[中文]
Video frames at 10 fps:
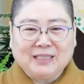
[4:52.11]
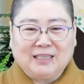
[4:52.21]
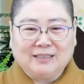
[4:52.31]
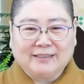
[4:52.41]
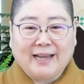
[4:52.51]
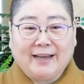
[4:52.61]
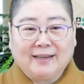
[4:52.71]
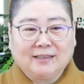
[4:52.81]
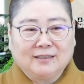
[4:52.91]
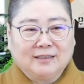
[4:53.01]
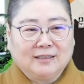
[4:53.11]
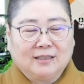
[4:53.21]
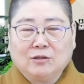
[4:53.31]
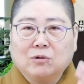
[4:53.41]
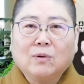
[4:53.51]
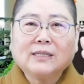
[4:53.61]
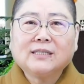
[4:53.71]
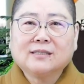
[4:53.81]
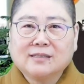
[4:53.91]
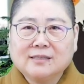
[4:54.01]
呃，他呃，我忘
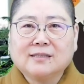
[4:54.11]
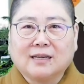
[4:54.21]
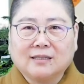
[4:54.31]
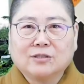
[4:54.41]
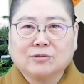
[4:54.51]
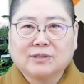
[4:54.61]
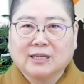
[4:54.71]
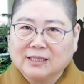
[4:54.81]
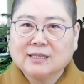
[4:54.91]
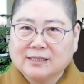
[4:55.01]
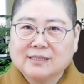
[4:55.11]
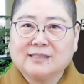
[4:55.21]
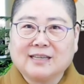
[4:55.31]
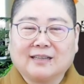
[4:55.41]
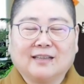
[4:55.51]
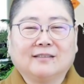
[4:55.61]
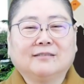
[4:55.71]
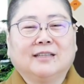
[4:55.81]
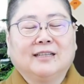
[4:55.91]
记是市长还是州长，应该是市长了哈。